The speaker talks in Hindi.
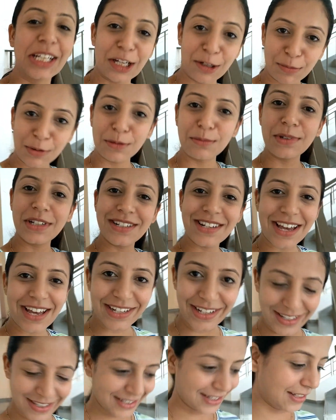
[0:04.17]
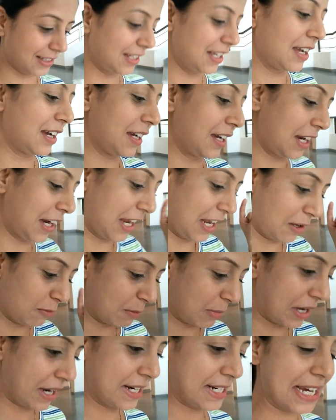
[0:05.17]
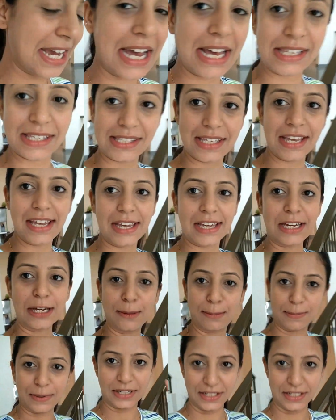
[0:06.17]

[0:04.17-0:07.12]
घर पर मैं जा नहीं सकती अगर एक बार यहाँ से घर